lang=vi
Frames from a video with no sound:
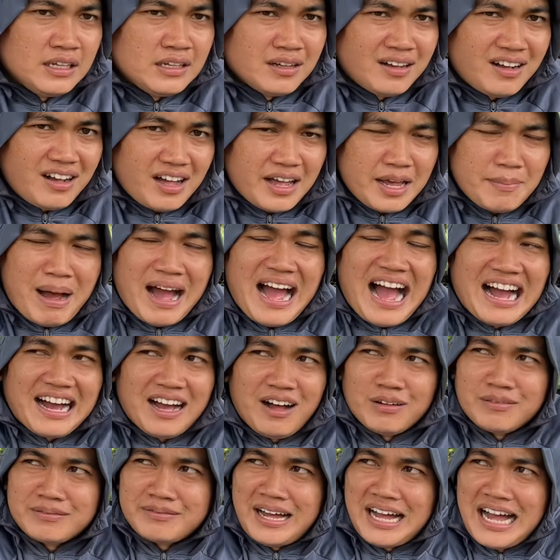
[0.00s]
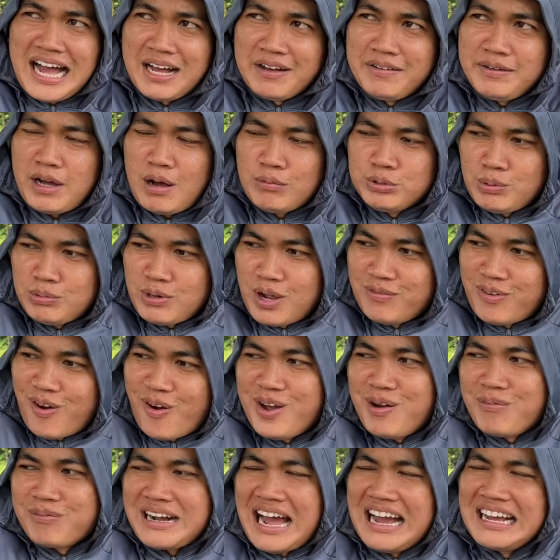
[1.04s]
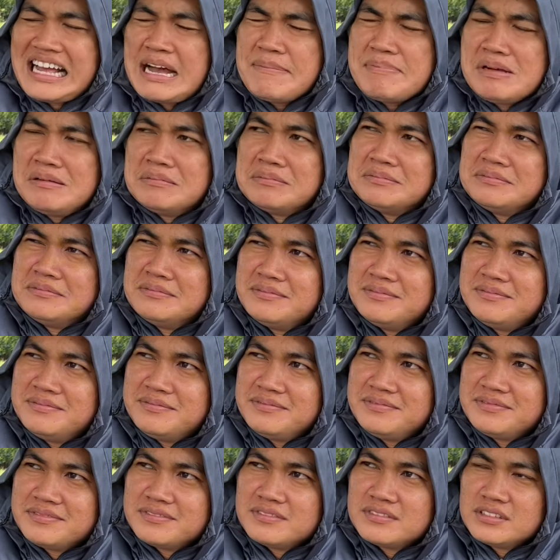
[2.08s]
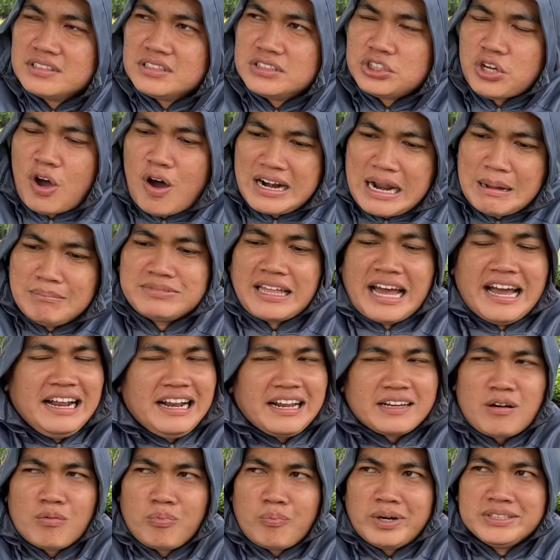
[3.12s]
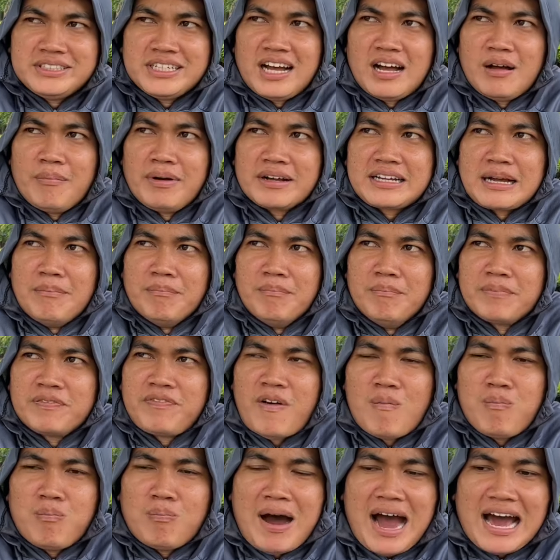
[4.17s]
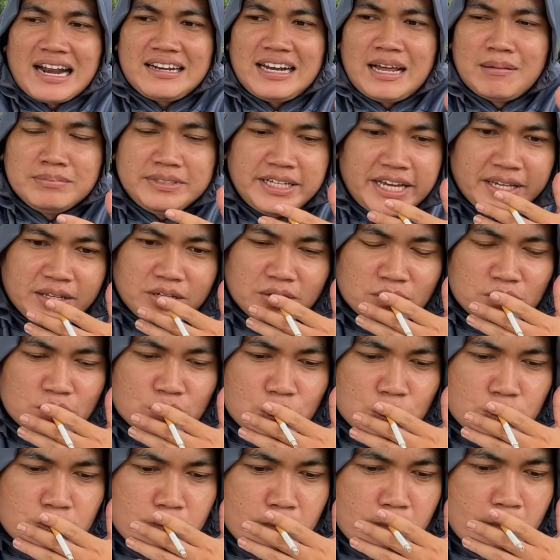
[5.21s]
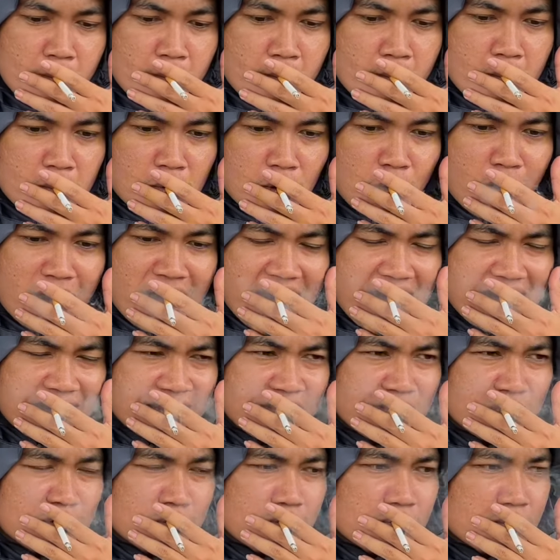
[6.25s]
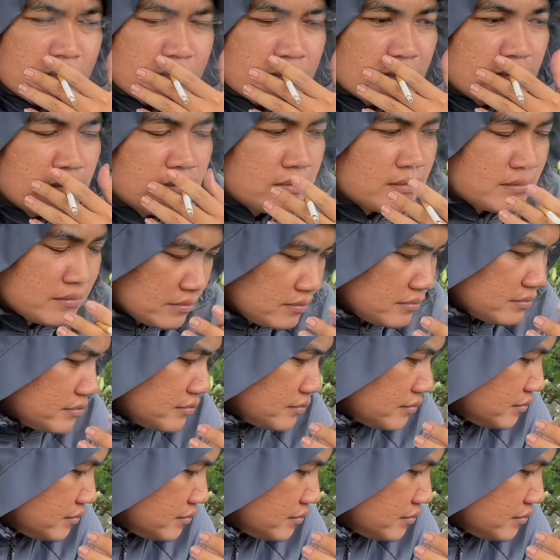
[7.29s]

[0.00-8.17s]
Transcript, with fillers: đó thấy bà hàng không bà hàng với ông Dũng lò vôi không đẳng cấp không cho 5 tỷ là không bao giờ mà cầm phong bạt làm gì quá ai gì nhiều ha ừ.